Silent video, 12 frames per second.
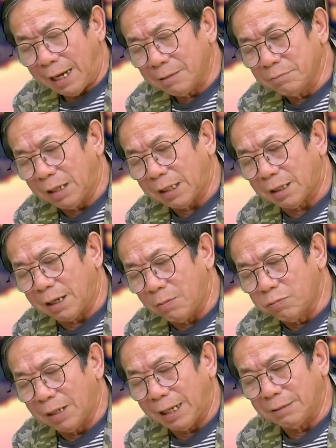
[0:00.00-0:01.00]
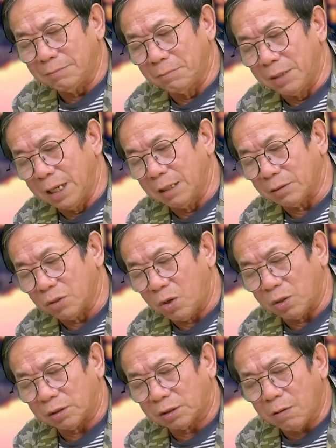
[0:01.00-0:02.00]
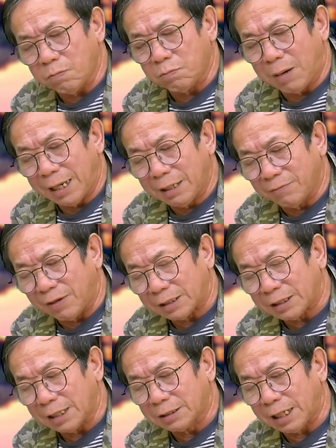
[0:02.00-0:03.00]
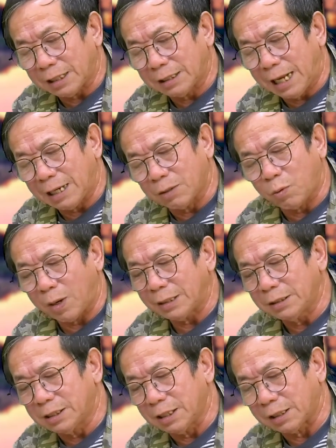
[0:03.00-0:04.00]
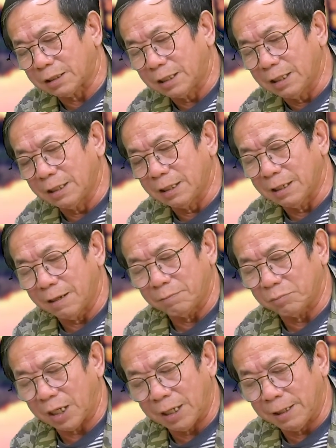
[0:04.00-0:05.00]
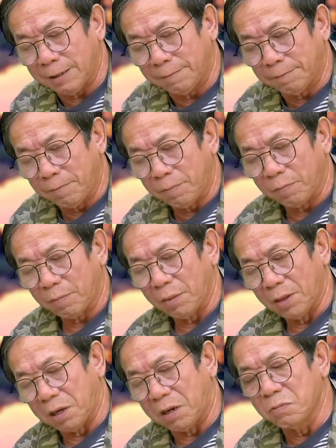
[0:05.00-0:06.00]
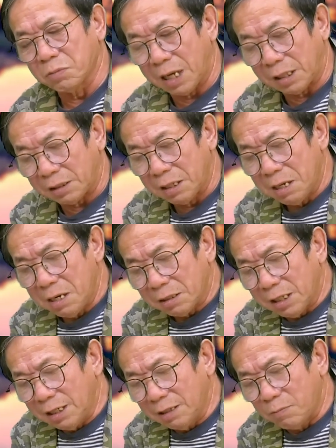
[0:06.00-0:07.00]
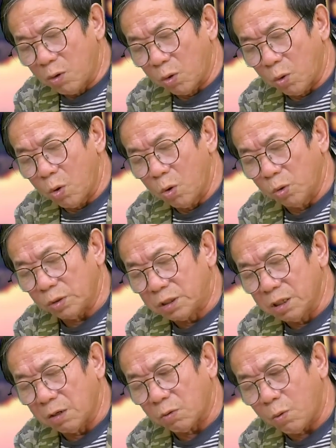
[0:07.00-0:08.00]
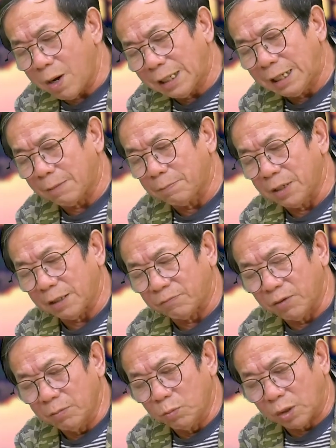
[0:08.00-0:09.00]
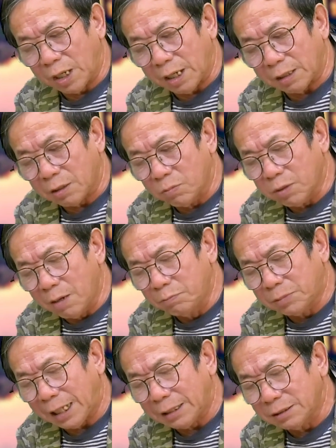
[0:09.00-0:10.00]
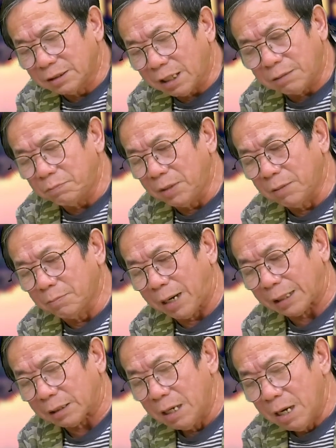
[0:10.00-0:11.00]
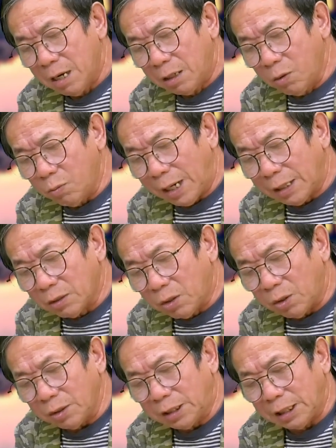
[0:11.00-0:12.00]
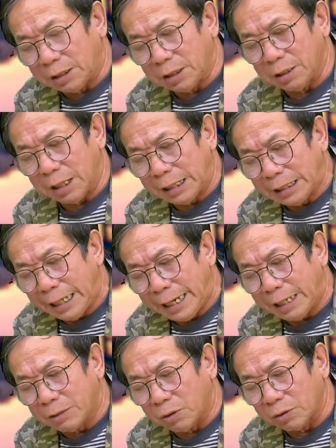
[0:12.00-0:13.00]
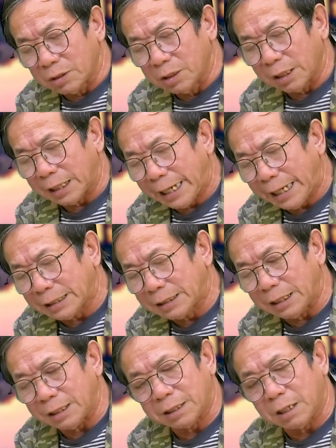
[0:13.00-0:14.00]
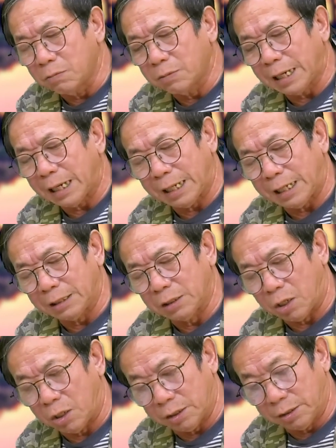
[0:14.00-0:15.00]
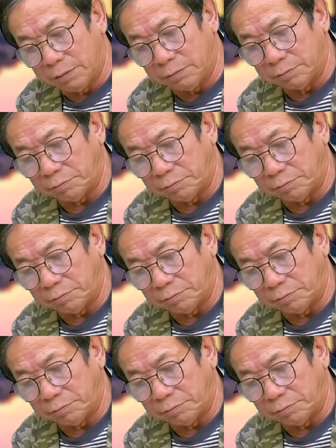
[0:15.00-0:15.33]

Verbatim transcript: ánh mắt long lanh, miệng nhọn, tóc bay và chắc chắn đang quán triệt kinh nghiệm thế. Công nhận, đây là một hội trường quá đặc biệt với một hệ thống âm thanh rất minh bạch. Lúc anh nói thì tự anh nghe, còn người nghe thì không nghe anh nói.